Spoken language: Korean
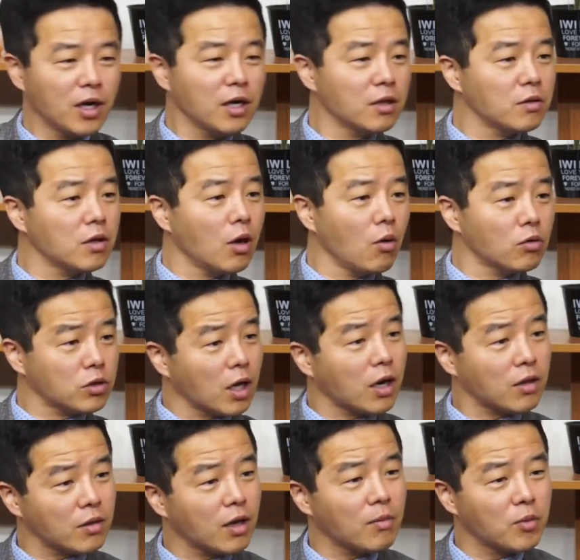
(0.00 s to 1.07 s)
안에 들어야
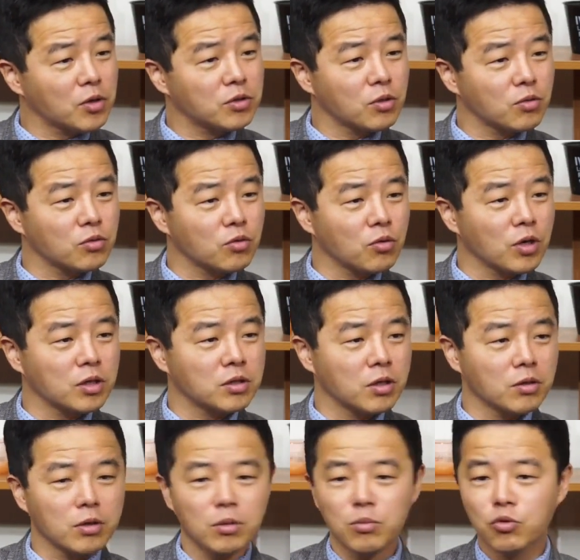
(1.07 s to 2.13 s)
잘한다 뭐 이 정도 소리 하잖아.
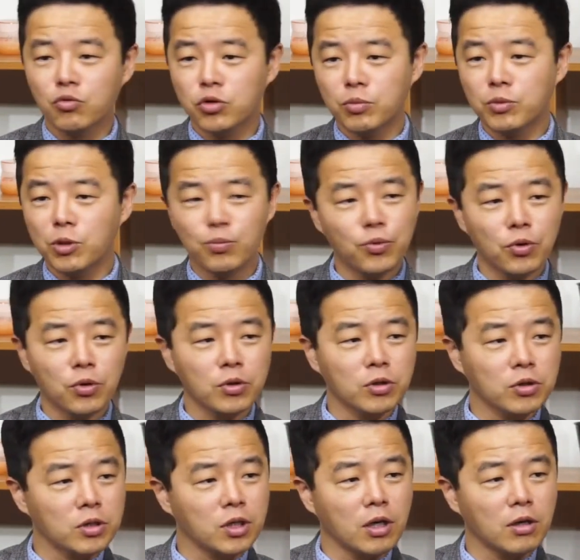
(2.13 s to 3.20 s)
그럼 뭐 97%는
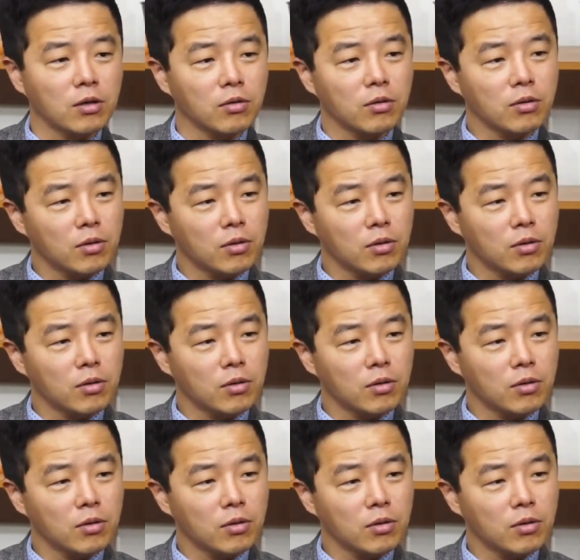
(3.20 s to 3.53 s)
그냥